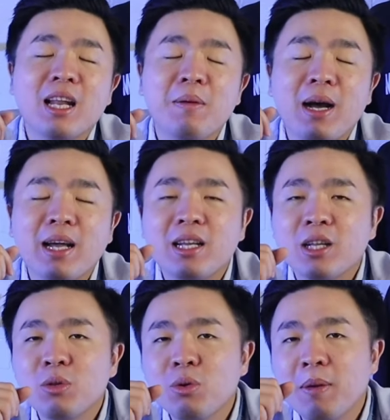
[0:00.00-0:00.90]
Nah, maka
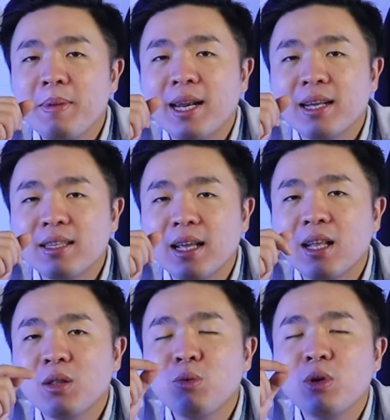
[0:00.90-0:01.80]
dari itu Kementerian
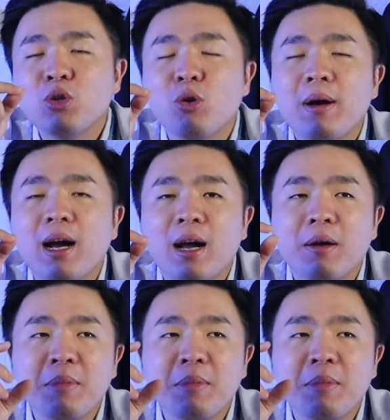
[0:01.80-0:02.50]
Kesehatan tuh udah coba